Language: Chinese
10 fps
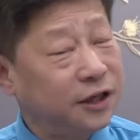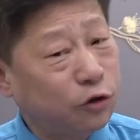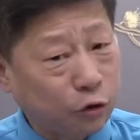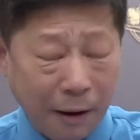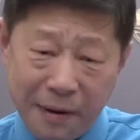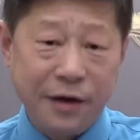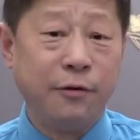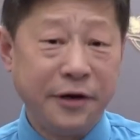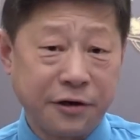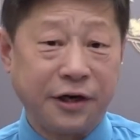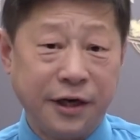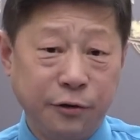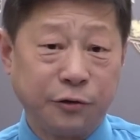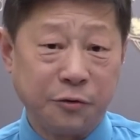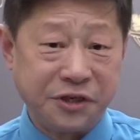你说团派有没有可能
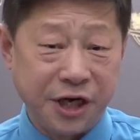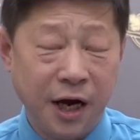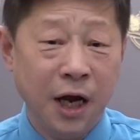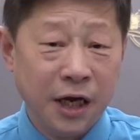有动机？